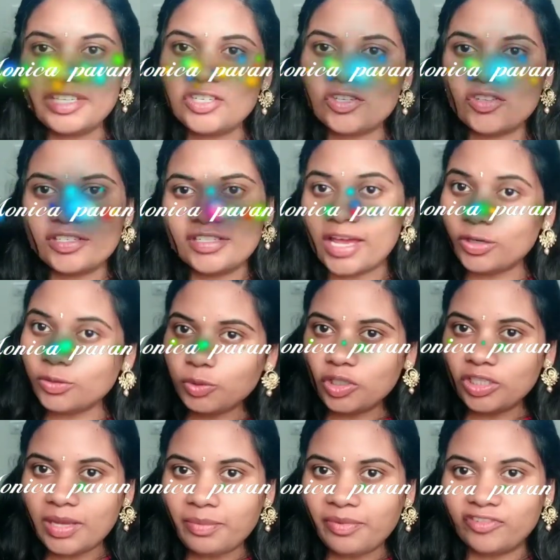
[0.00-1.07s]
మీరు చూస్తున్నారు
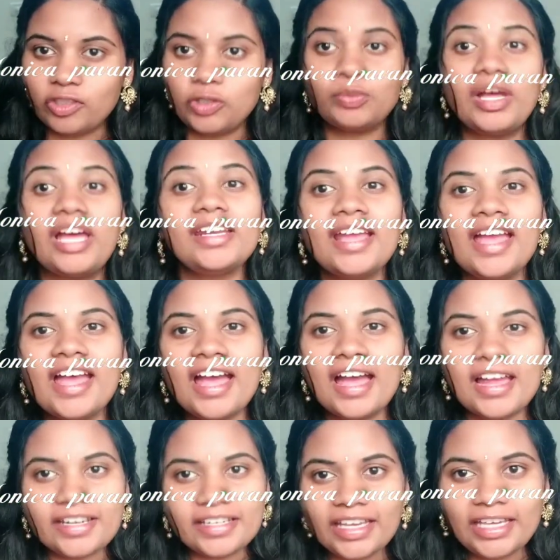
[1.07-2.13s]
మోనిక పవన్ కుమార్
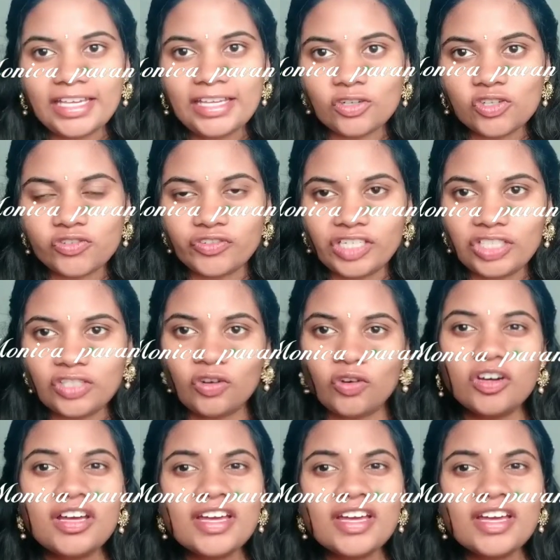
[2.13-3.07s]
అండ్ ఈరోజు వీడియో